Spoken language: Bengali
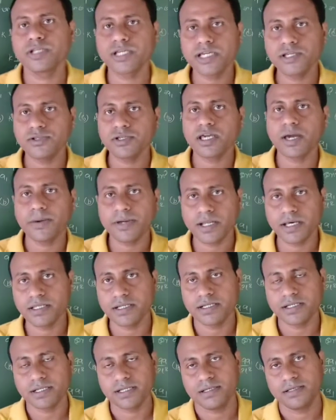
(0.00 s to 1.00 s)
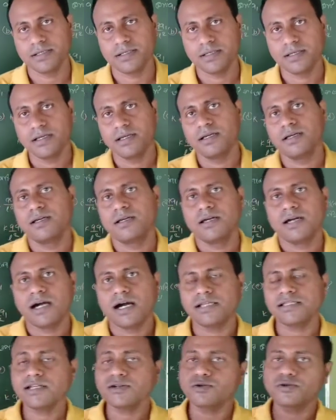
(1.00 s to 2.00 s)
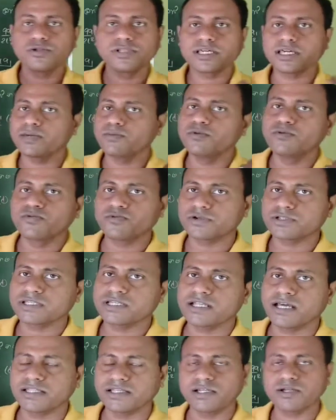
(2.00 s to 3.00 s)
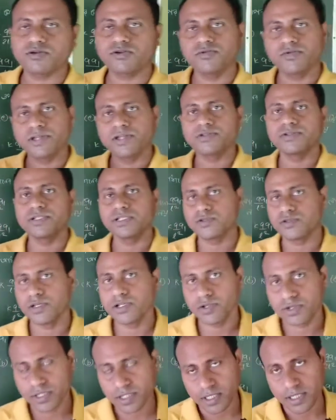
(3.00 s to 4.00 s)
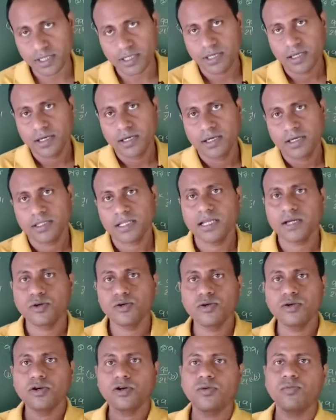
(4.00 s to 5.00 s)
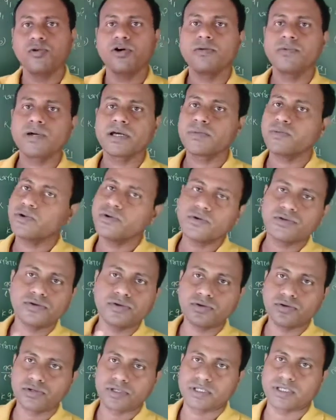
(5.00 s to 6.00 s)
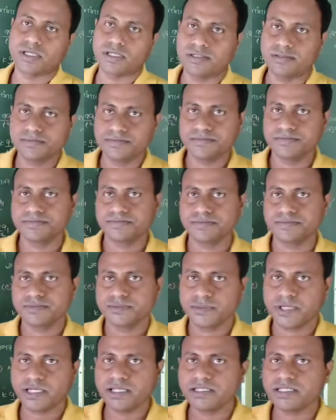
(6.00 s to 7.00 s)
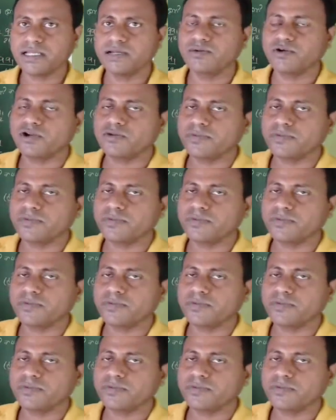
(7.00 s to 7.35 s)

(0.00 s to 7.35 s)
যাবে না আধানটা আধান কোনো দিকে মুভ করছে না আধানের কোনো ভেলোসিটি তৈরি হচ্ছে না তাহলে কোনো রকম ভরবেগের পরিবর্তনও হচ্ছে না তাই না তাহলে ভরবেগের